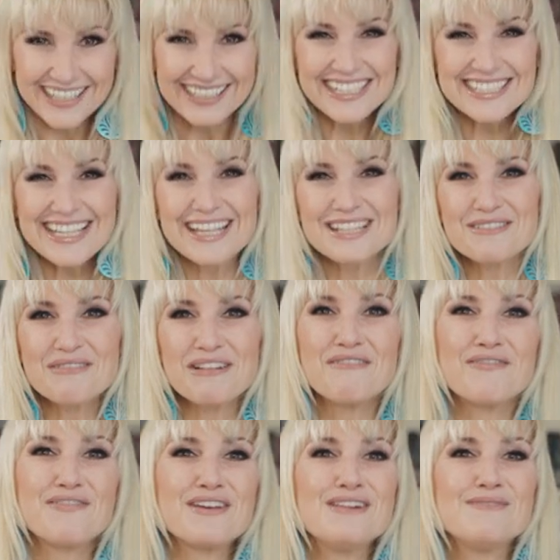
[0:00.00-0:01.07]
Das hast du
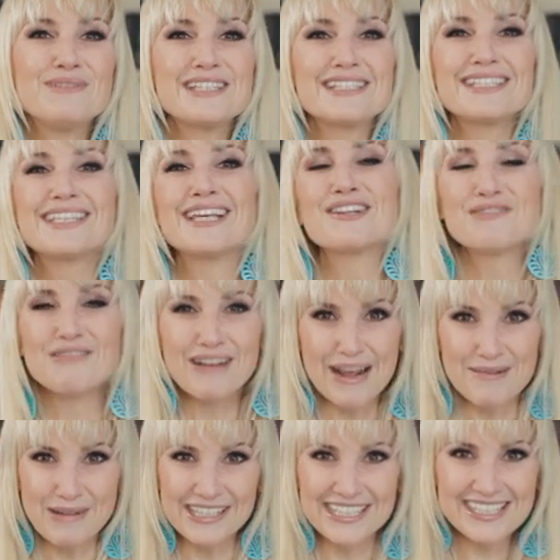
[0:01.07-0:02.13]
in Filmen sicher schon
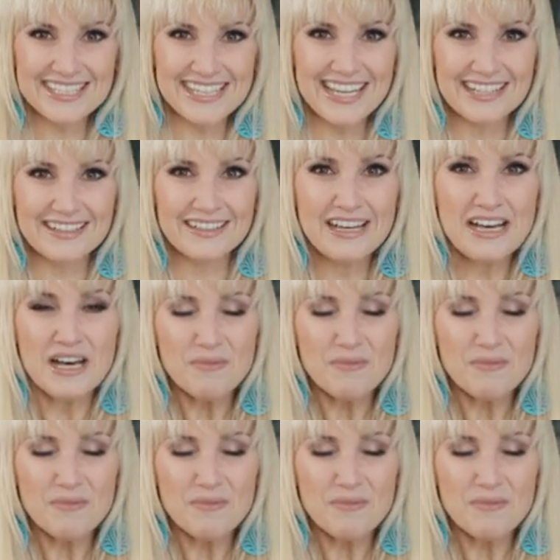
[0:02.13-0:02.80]
einmal gesehen.